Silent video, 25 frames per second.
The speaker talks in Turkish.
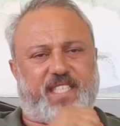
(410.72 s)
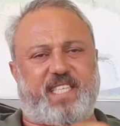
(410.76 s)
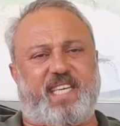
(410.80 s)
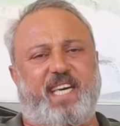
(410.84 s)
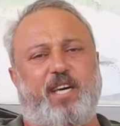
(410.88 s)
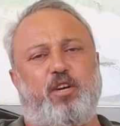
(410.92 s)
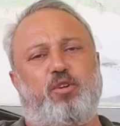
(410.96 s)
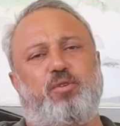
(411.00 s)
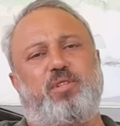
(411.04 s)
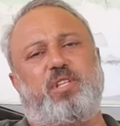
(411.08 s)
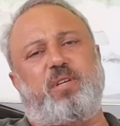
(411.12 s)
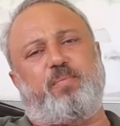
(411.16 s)

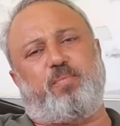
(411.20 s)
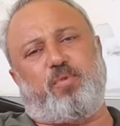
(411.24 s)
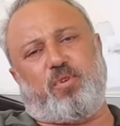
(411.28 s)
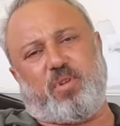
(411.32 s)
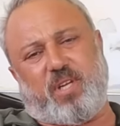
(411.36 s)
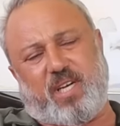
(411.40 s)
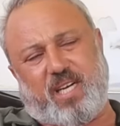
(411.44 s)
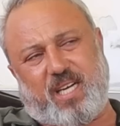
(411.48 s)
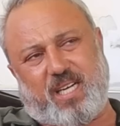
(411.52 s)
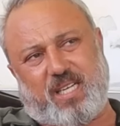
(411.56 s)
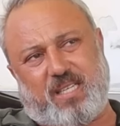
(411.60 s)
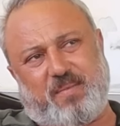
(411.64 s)
genotip
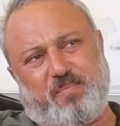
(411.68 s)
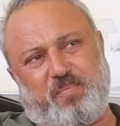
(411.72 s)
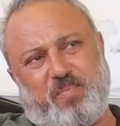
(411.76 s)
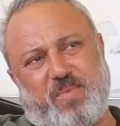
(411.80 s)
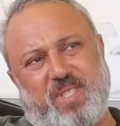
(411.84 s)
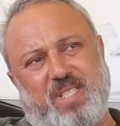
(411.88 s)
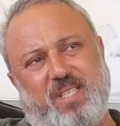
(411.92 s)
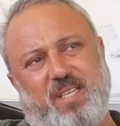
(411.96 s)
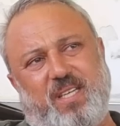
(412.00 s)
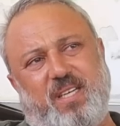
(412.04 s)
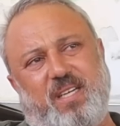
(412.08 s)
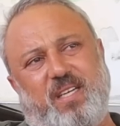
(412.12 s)
olarak
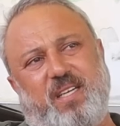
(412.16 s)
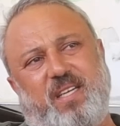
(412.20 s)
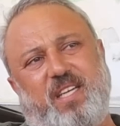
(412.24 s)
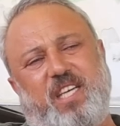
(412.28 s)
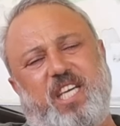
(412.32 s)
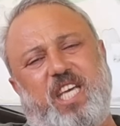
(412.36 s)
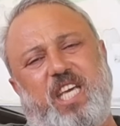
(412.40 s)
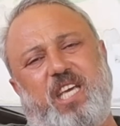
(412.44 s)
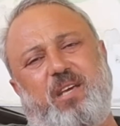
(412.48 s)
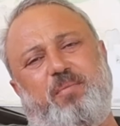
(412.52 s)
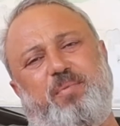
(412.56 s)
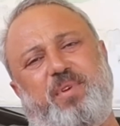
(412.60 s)

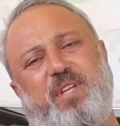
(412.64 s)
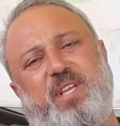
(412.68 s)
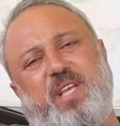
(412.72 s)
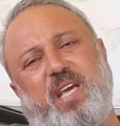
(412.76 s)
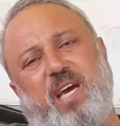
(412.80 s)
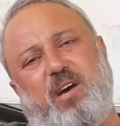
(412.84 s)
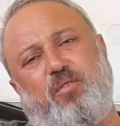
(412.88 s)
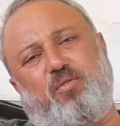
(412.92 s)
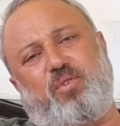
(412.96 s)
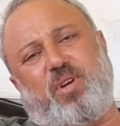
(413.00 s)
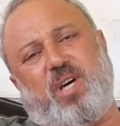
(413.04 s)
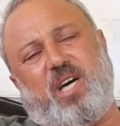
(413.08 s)
iyi bir
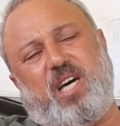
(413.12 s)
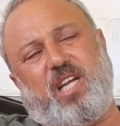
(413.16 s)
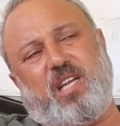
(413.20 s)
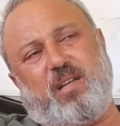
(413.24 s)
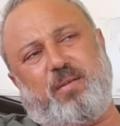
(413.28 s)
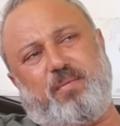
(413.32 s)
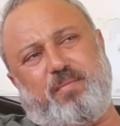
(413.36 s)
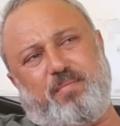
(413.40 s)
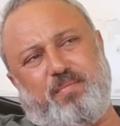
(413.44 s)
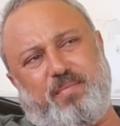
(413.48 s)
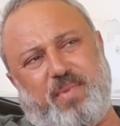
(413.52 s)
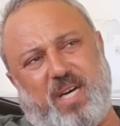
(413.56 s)
yavru
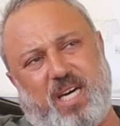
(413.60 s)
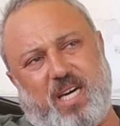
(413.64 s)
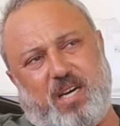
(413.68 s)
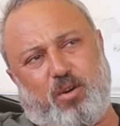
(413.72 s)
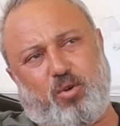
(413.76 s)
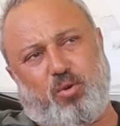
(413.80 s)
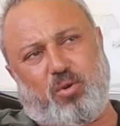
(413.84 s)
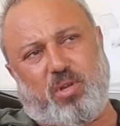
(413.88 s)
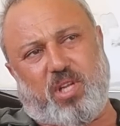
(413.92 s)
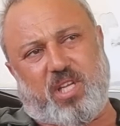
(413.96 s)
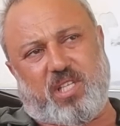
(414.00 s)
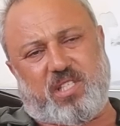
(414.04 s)

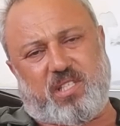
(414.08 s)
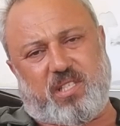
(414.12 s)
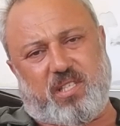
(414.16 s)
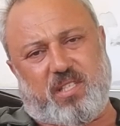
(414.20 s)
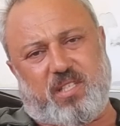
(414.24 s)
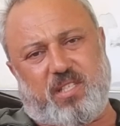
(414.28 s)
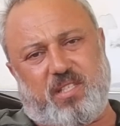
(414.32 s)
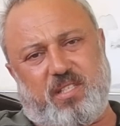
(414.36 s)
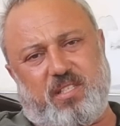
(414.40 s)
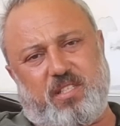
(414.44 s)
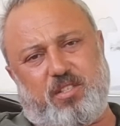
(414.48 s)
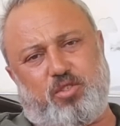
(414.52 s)
alma
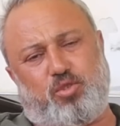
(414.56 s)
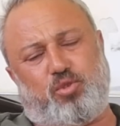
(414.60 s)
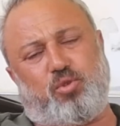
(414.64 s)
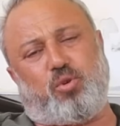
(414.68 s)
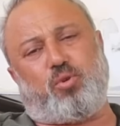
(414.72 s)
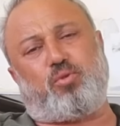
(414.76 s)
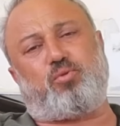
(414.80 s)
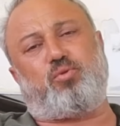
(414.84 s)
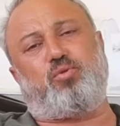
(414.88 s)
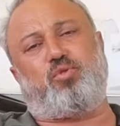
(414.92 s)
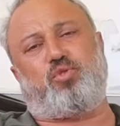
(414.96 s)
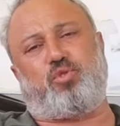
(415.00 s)
olasılığınız
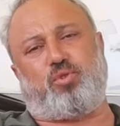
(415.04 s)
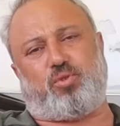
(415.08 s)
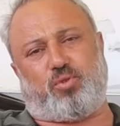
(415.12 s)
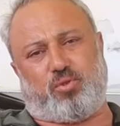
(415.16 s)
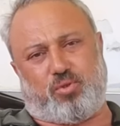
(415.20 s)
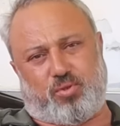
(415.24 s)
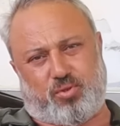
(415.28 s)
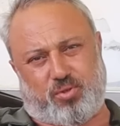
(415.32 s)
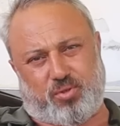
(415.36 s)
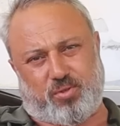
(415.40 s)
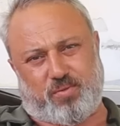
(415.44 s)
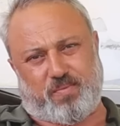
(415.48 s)
çok
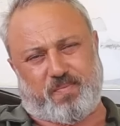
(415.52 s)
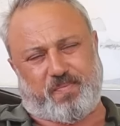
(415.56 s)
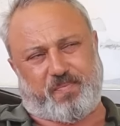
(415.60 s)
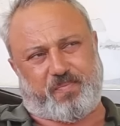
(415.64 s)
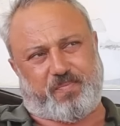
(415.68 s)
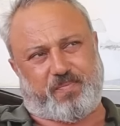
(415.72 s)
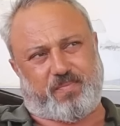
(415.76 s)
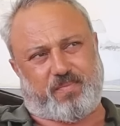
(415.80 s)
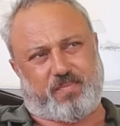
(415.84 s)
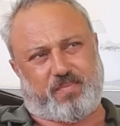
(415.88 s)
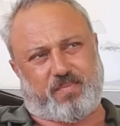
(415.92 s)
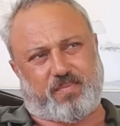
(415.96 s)
düşüktür.
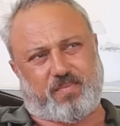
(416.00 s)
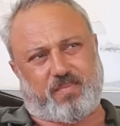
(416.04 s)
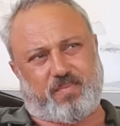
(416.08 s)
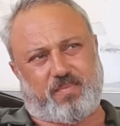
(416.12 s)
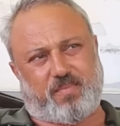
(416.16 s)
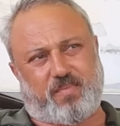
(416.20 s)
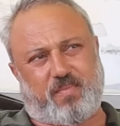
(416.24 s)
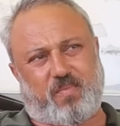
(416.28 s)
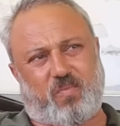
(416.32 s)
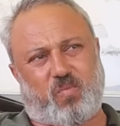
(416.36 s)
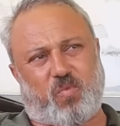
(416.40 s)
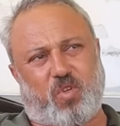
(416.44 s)

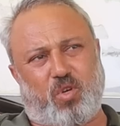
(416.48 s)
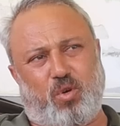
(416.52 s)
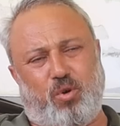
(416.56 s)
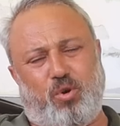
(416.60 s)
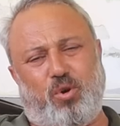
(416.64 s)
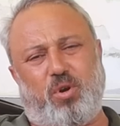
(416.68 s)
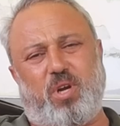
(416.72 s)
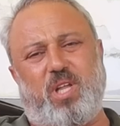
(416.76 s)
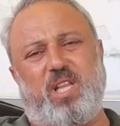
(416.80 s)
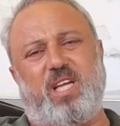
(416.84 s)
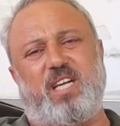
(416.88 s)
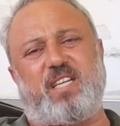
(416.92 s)

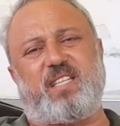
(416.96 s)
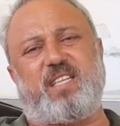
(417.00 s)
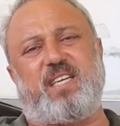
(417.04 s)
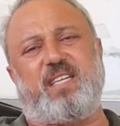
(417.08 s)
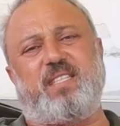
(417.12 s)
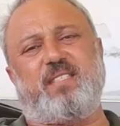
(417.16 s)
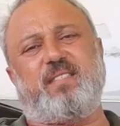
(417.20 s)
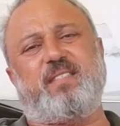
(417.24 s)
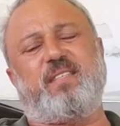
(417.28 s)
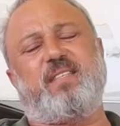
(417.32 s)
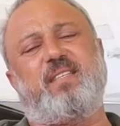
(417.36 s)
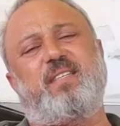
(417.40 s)

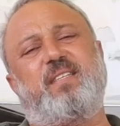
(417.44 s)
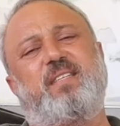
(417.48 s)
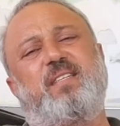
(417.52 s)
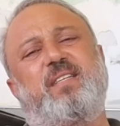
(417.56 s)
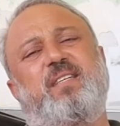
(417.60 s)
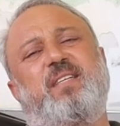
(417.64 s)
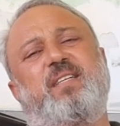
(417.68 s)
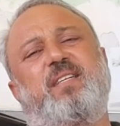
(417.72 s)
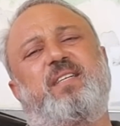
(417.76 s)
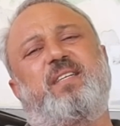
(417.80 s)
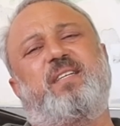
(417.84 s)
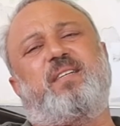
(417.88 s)
Oralardan
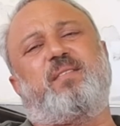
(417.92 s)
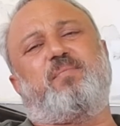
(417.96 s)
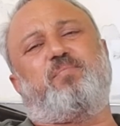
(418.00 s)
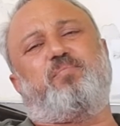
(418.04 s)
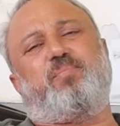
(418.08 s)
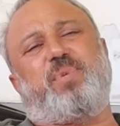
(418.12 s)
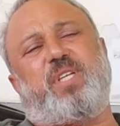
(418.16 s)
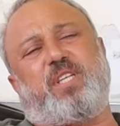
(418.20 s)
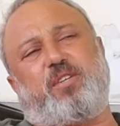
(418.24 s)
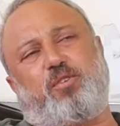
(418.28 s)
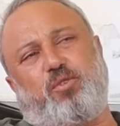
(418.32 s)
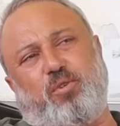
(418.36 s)

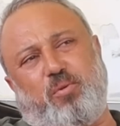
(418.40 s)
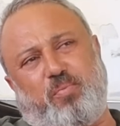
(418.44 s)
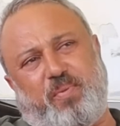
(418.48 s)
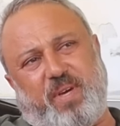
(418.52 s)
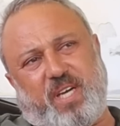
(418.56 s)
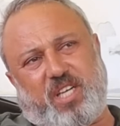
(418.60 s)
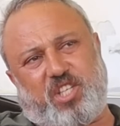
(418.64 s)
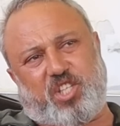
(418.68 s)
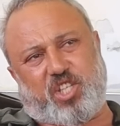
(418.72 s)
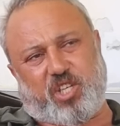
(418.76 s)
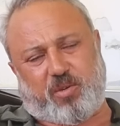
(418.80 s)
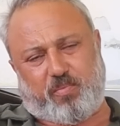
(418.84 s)
bir
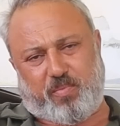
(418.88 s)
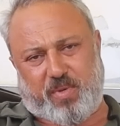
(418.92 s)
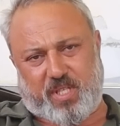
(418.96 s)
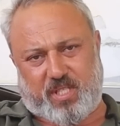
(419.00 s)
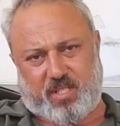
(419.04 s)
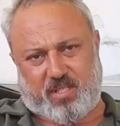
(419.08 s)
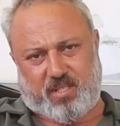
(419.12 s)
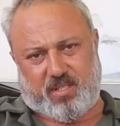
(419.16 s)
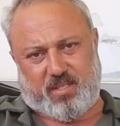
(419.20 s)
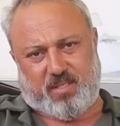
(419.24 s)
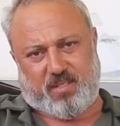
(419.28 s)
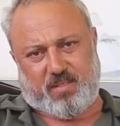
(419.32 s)
köpek
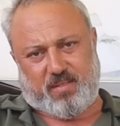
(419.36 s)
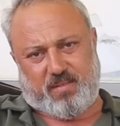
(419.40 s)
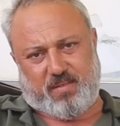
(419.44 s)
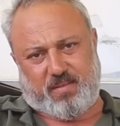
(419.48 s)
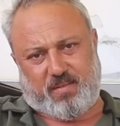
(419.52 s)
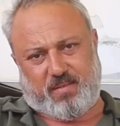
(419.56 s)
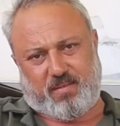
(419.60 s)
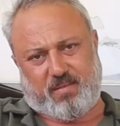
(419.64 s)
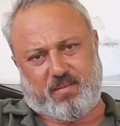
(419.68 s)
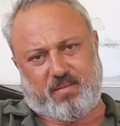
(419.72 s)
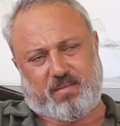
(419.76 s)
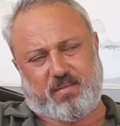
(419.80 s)
çıkmaz.
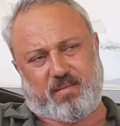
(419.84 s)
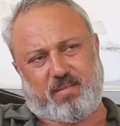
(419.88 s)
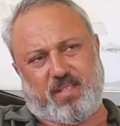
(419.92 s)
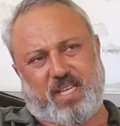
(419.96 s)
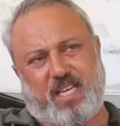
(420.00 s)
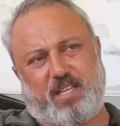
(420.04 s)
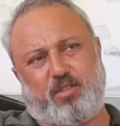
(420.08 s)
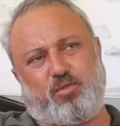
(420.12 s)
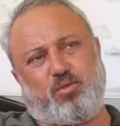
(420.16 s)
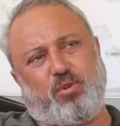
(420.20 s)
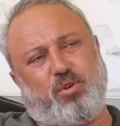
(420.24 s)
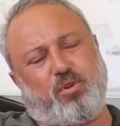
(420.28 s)

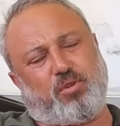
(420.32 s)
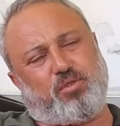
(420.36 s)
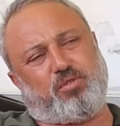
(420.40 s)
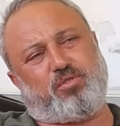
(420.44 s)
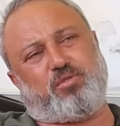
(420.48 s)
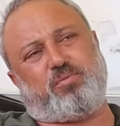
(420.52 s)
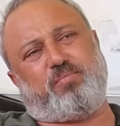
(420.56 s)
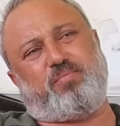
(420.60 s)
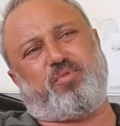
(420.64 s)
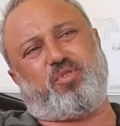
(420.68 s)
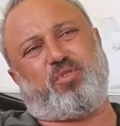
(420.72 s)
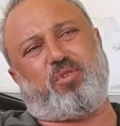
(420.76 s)
Yani doğru
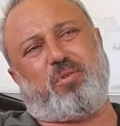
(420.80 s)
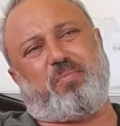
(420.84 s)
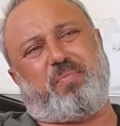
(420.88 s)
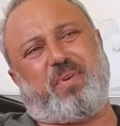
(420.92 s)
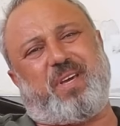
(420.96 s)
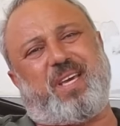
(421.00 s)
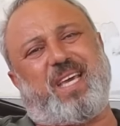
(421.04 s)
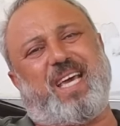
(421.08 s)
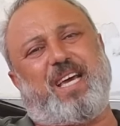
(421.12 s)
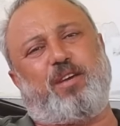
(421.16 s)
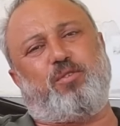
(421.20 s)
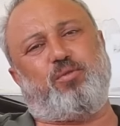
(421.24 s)
düzgün bir
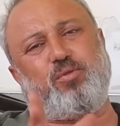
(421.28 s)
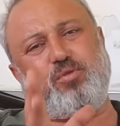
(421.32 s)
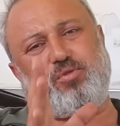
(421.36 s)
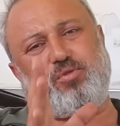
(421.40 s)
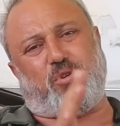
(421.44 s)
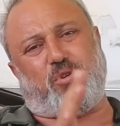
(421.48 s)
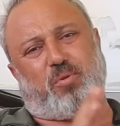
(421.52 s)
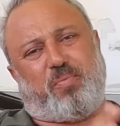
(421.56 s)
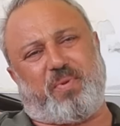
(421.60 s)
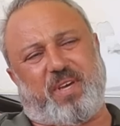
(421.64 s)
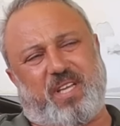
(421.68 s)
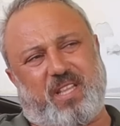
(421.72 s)
köpek. Yani
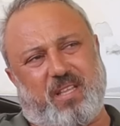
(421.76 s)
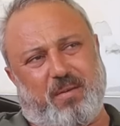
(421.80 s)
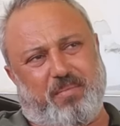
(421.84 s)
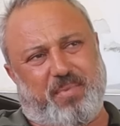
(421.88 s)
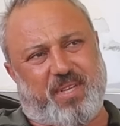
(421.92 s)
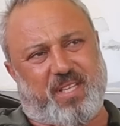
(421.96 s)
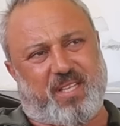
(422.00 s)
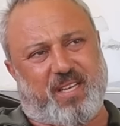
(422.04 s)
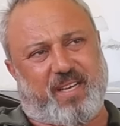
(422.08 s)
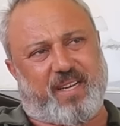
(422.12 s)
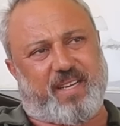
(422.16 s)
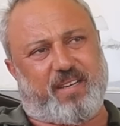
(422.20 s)
köpekte
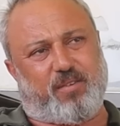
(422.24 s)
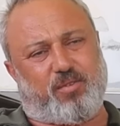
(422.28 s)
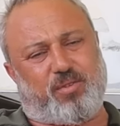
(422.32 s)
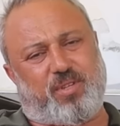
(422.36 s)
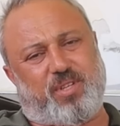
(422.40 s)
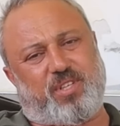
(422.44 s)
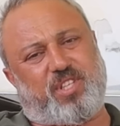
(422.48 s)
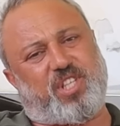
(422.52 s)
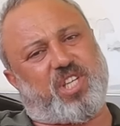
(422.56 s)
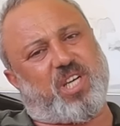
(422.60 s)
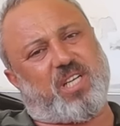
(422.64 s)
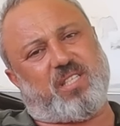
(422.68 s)
bir tane
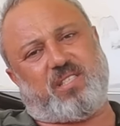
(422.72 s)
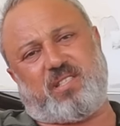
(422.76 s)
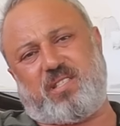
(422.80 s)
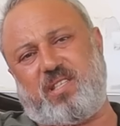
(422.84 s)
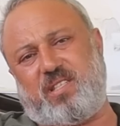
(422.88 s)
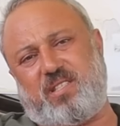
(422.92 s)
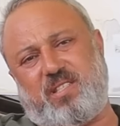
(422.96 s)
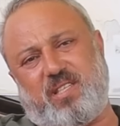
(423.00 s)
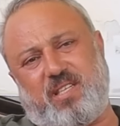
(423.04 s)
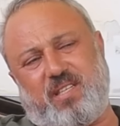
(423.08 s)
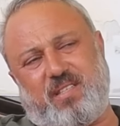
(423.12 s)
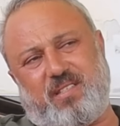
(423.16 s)
o da
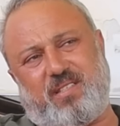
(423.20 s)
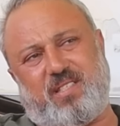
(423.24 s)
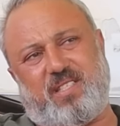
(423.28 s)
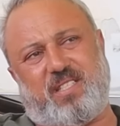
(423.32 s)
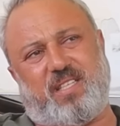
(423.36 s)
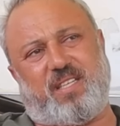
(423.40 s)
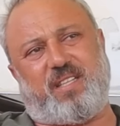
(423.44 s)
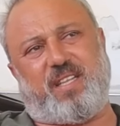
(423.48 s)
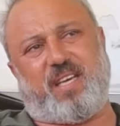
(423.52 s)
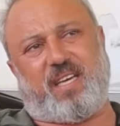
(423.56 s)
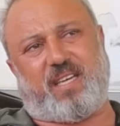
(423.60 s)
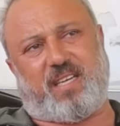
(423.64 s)
şanslıysanız
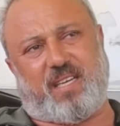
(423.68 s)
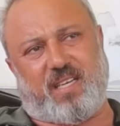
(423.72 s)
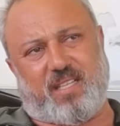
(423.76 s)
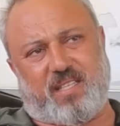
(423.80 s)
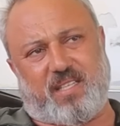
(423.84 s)
size denk